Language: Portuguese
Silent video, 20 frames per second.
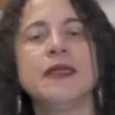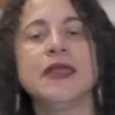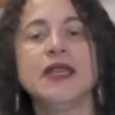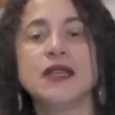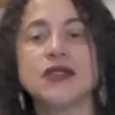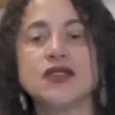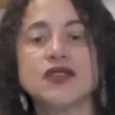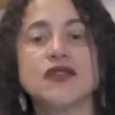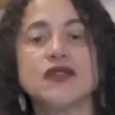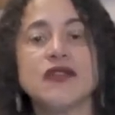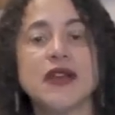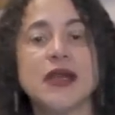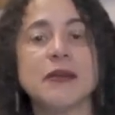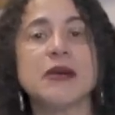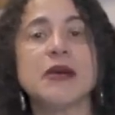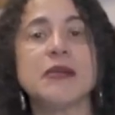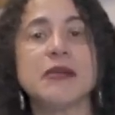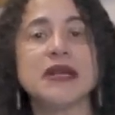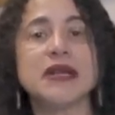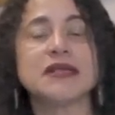isso vai
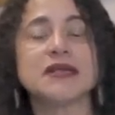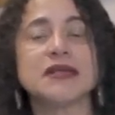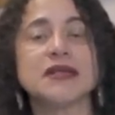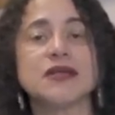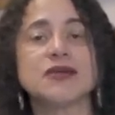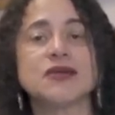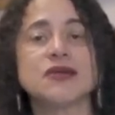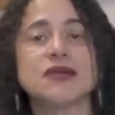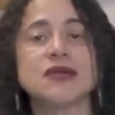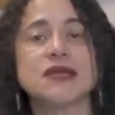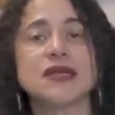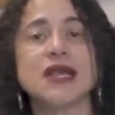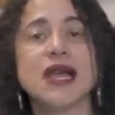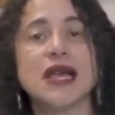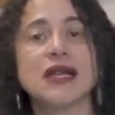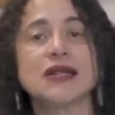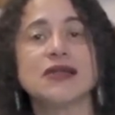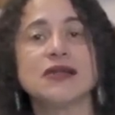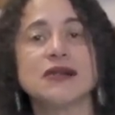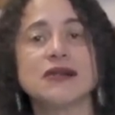perpassando
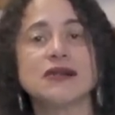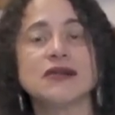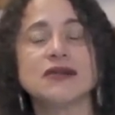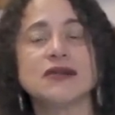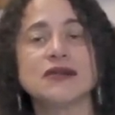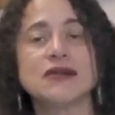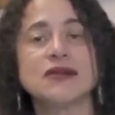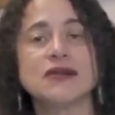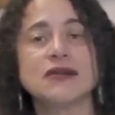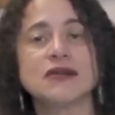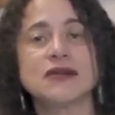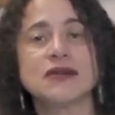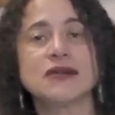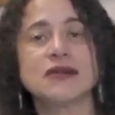certo